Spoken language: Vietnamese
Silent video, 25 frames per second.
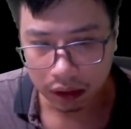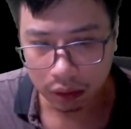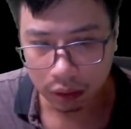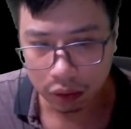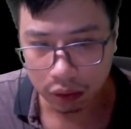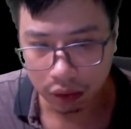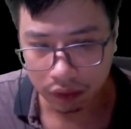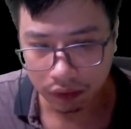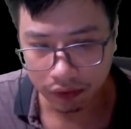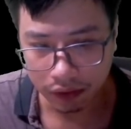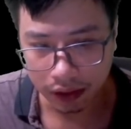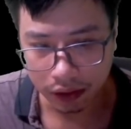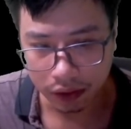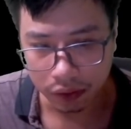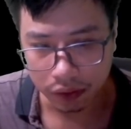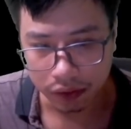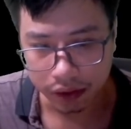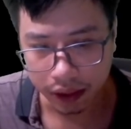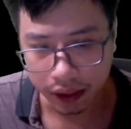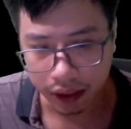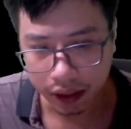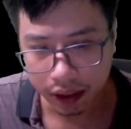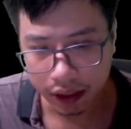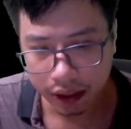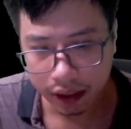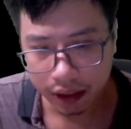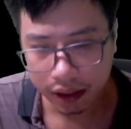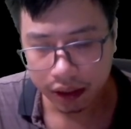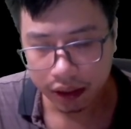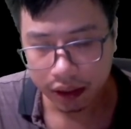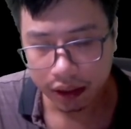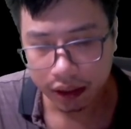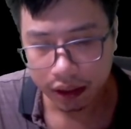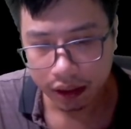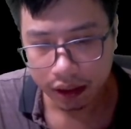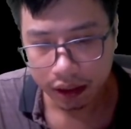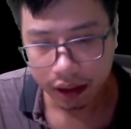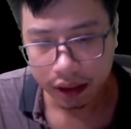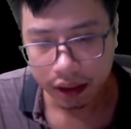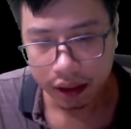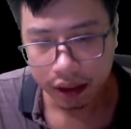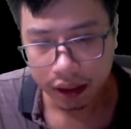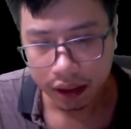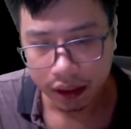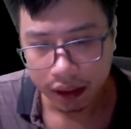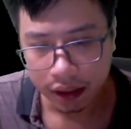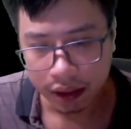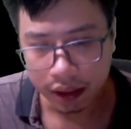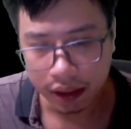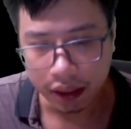Thân thể này mái tóc bạc trắng,
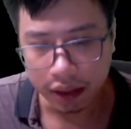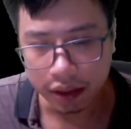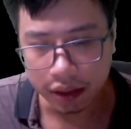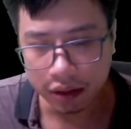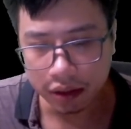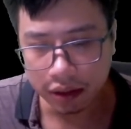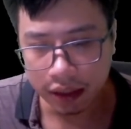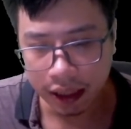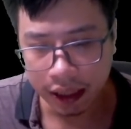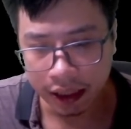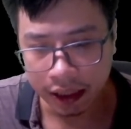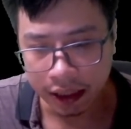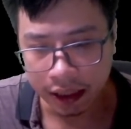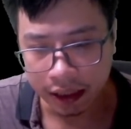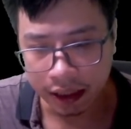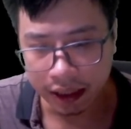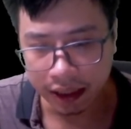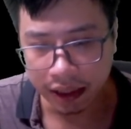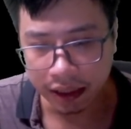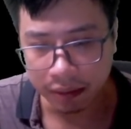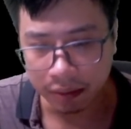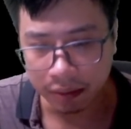đúng là Vương Lâm.